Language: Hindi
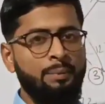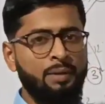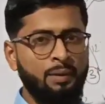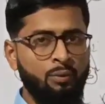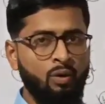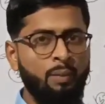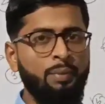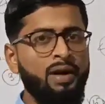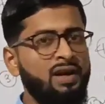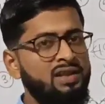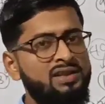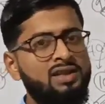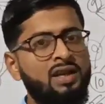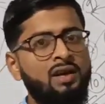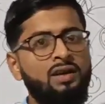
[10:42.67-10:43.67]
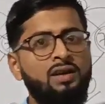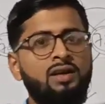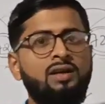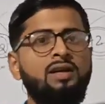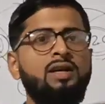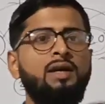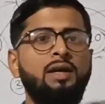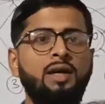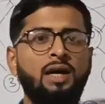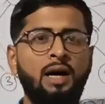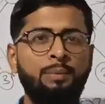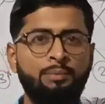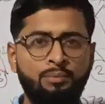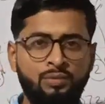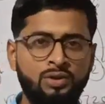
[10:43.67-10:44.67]
अगर आपने पूरा प्रैक्टिस कर लिया
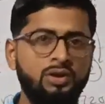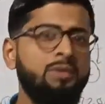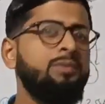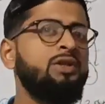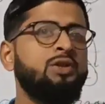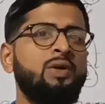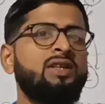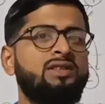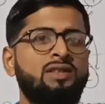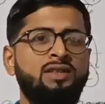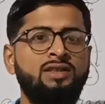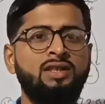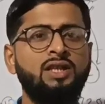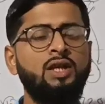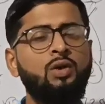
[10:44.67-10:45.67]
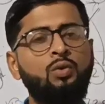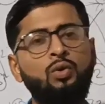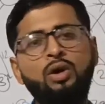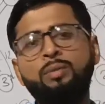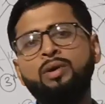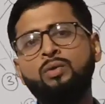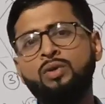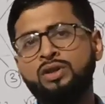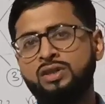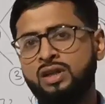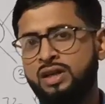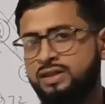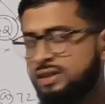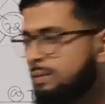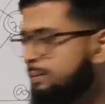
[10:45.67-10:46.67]
आप मुझे विश्वास कीजिए कि कोई भी क्वेश्चन